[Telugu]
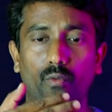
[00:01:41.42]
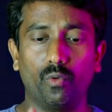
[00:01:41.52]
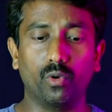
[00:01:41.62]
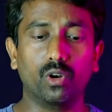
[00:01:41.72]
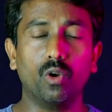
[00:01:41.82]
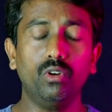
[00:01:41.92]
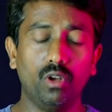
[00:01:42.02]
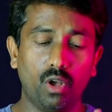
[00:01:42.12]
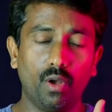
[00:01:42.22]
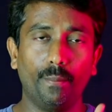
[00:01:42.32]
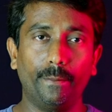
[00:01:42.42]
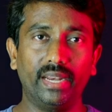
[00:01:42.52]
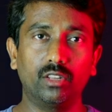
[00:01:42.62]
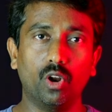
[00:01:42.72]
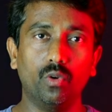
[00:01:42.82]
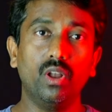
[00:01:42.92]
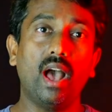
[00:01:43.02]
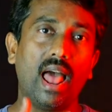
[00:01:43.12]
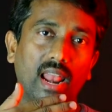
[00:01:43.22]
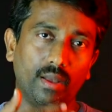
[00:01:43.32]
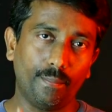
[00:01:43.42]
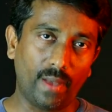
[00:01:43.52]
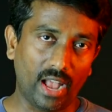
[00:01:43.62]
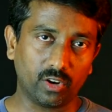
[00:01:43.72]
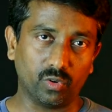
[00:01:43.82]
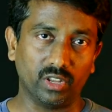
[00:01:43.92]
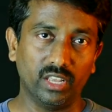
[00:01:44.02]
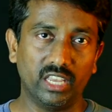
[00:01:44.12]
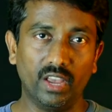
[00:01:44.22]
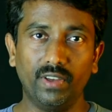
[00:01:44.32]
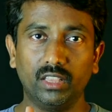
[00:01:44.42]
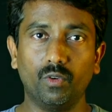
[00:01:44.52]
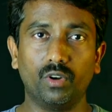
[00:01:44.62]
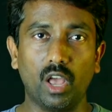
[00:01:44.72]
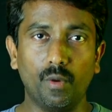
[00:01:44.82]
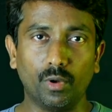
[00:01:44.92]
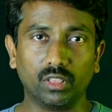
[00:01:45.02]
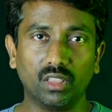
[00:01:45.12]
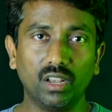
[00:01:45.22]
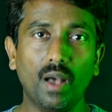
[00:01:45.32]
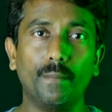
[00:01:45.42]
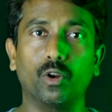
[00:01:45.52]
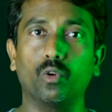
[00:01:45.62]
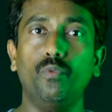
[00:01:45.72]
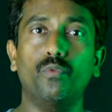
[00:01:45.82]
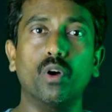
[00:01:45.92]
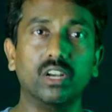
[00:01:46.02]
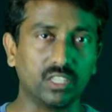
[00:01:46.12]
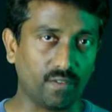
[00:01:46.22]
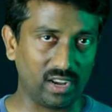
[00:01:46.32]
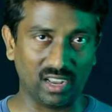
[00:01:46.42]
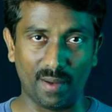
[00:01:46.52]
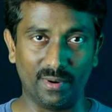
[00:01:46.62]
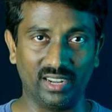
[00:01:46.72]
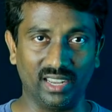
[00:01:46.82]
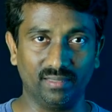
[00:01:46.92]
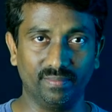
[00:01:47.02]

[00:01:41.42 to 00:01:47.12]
ఫోర్గ్రౌండ్ మిడ్ గ్రౌండ్ అలాగే బ్యాక్గ్రౌండ్ ఏవైతే ఉన్నాయో మొత్తంగా మనకు ఫోకస్ అవ్వాలి కాబట్టి